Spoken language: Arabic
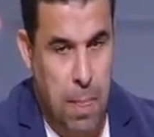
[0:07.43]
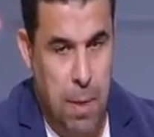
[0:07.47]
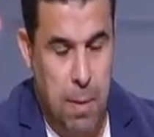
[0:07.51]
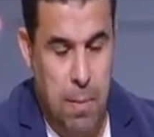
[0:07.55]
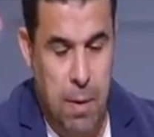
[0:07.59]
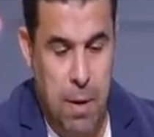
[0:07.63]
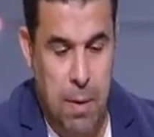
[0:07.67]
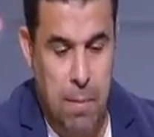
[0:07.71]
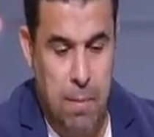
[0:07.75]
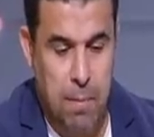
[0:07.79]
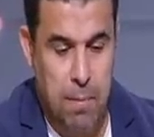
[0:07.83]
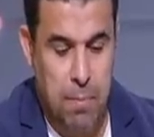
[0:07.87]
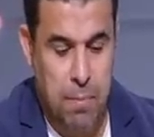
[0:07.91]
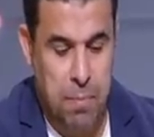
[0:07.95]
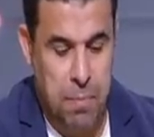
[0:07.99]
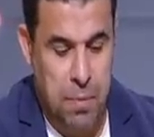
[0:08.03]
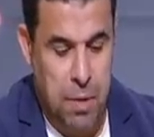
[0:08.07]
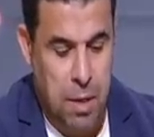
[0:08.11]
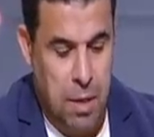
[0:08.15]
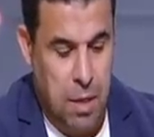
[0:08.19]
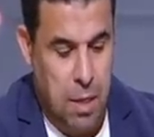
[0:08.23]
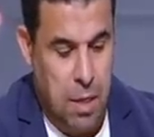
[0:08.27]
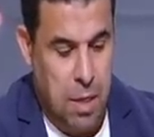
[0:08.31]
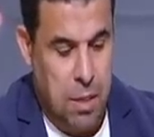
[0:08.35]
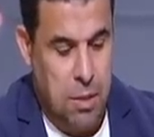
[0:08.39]
تمام
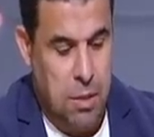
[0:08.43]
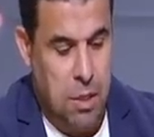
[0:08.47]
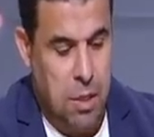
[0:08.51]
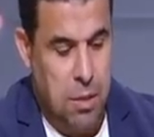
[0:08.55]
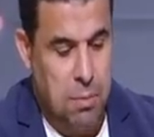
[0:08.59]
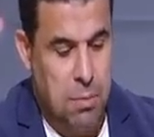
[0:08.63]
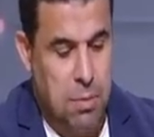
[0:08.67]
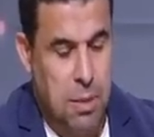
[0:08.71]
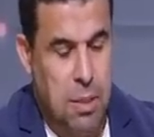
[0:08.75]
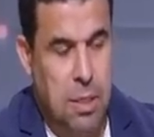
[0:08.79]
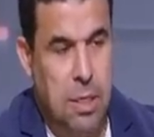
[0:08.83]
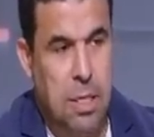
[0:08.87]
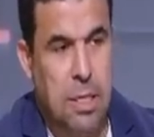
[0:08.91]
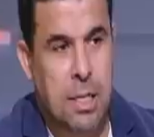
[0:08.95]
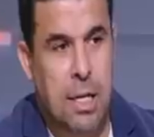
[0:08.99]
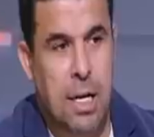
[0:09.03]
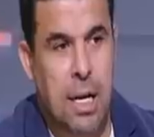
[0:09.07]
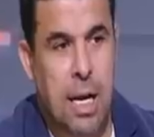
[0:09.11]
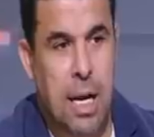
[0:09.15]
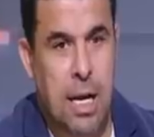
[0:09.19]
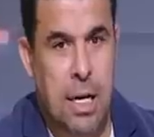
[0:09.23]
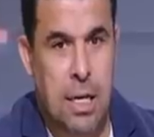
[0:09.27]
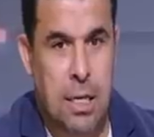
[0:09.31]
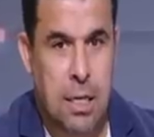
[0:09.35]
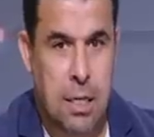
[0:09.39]
طيب النادي
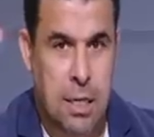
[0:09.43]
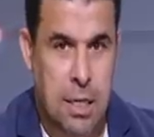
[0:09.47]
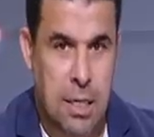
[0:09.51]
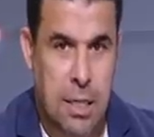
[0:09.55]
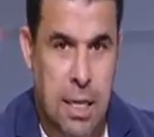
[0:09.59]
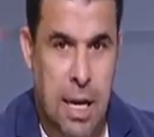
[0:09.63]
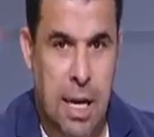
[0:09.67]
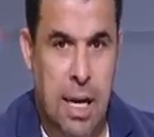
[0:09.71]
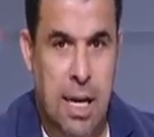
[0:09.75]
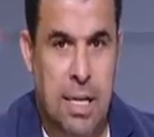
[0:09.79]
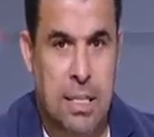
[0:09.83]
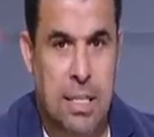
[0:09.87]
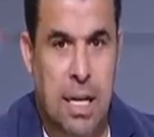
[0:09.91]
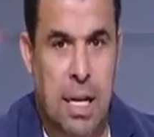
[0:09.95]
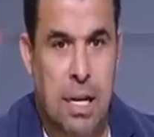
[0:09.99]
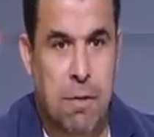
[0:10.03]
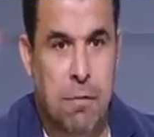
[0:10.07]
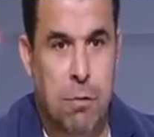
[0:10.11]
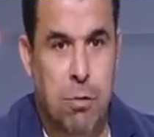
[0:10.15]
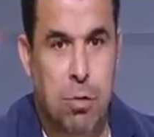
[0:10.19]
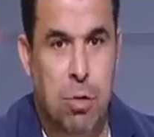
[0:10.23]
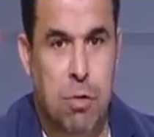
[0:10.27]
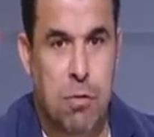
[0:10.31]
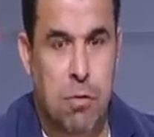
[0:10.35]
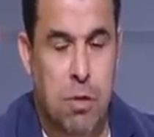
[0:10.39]
الاهلي اتحجز على
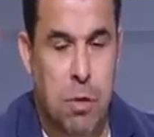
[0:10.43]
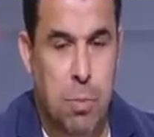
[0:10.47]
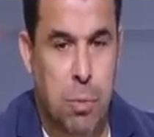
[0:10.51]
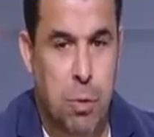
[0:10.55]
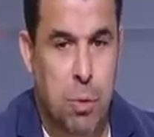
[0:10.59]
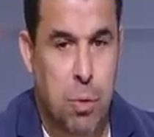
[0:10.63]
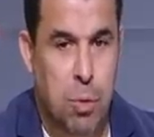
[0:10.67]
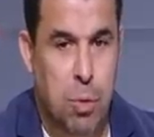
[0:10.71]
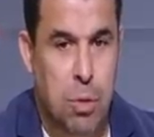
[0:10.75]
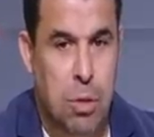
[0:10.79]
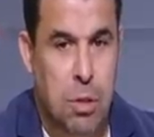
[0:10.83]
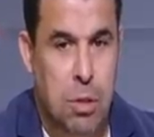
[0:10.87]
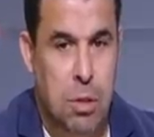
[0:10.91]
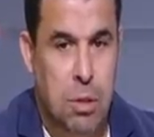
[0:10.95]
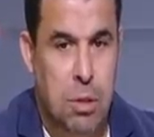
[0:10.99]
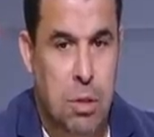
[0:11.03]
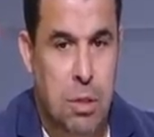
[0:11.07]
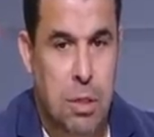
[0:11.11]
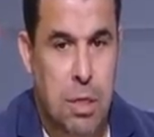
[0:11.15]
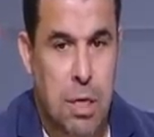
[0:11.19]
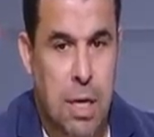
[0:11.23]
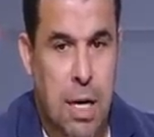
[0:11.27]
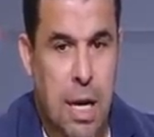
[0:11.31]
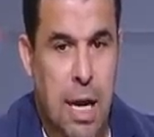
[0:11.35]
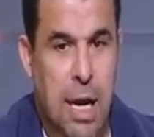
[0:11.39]
فلوسه في البنوك
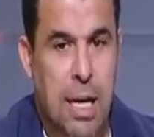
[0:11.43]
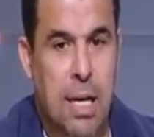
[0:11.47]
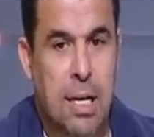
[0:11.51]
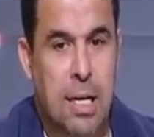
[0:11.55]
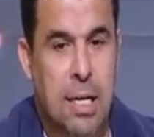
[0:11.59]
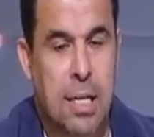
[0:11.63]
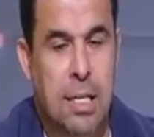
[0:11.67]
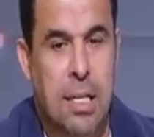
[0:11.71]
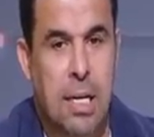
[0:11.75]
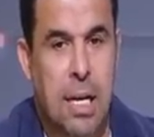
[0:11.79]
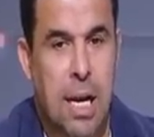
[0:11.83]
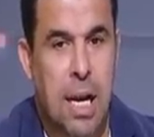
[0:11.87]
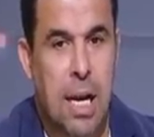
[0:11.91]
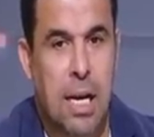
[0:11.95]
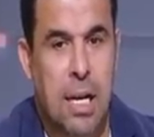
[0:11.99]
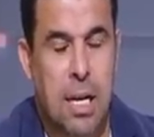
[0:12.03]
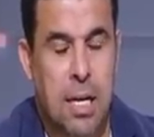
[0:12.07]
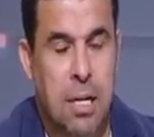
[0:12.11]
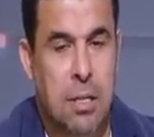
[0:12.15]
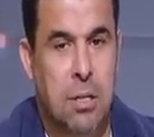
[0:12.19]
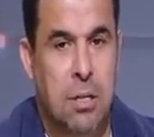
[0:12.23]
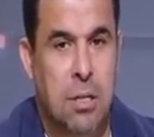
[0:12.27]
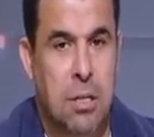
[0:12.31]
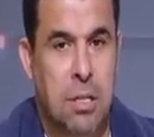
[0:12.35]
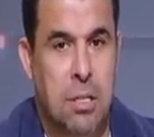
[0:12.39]
هل النادي الاهلي
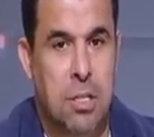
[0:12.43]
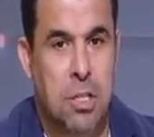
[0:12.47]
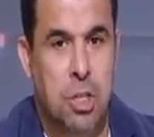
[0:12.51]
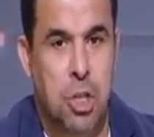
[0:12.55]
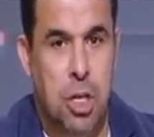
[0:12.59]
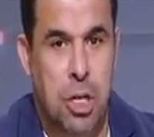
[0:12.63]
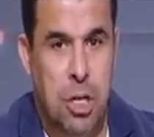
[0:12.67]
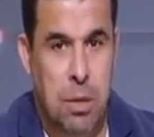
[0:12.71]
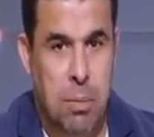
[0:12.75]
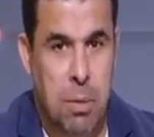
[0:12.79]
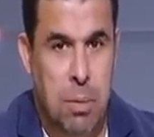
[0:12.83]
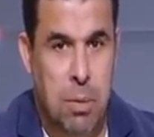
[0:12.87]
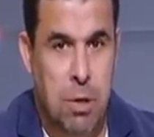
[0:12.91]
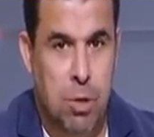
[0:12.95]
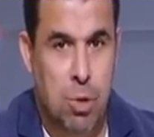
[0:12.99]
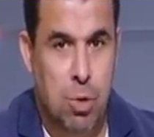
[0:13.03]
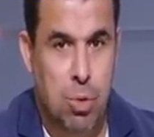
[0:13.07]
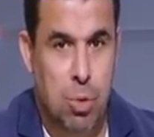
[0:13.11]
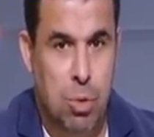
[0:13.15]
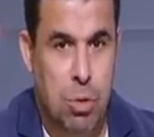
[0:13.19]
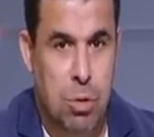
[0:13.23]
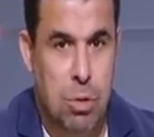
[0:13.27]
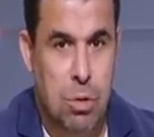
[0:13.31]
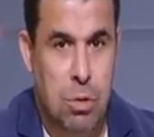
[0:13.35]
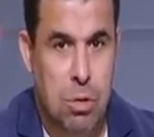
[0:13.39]
هيقدر يشتري امام
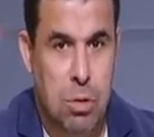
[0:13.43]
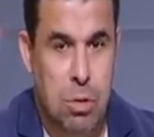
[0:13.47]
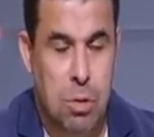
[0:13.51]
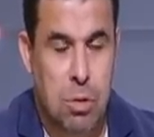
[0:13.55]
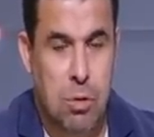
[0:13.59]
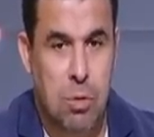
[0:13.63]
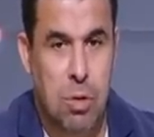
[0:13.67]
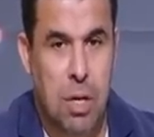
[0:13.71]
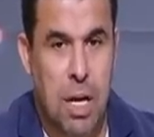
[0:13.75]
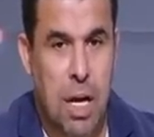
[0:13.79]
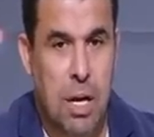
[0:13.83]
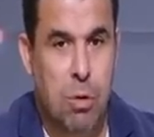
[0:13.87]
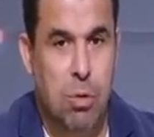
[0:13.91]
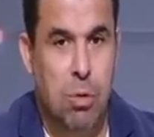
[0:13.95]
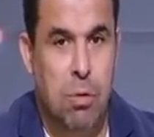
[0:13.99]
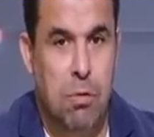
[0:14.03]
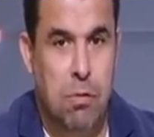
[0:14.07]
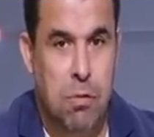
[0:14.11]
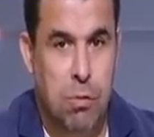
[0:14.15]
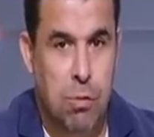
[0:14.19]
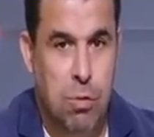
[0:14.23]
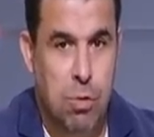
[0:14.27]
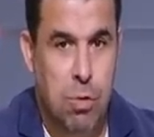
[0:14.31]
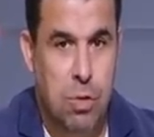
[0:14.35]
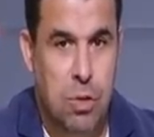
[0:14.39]
عاشور ويحول
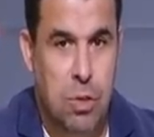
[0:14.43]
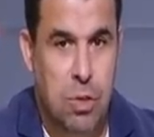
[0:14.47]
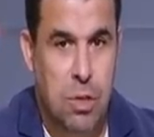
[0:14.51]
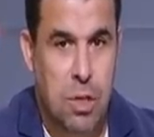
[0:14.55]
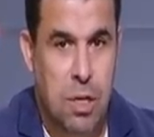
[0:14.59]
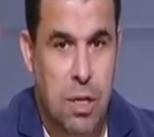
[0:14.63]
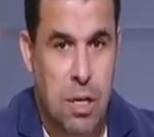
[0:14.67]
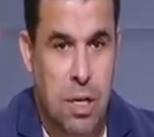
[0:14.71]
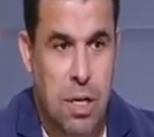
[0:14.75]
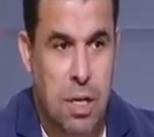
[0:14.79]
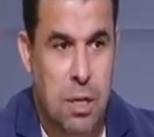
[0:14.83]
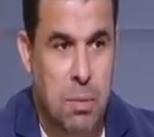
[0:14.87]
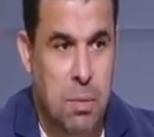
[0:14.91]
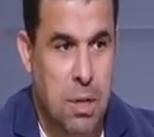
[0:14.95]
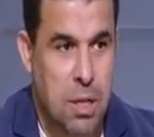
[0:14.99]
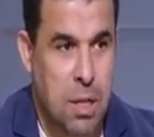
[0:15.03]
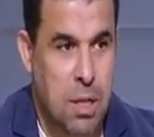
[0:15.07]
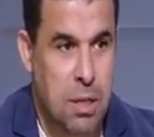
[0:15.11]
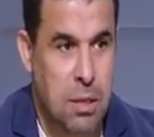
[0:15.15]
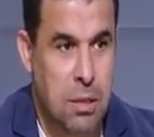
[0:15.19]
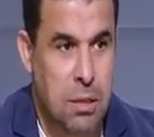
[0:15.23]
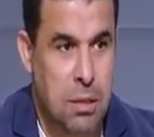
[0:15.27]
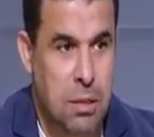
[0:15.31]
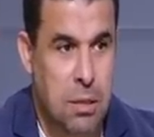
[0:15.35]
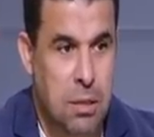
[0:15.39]
فلوس
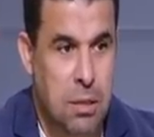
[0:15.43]
لميتلاند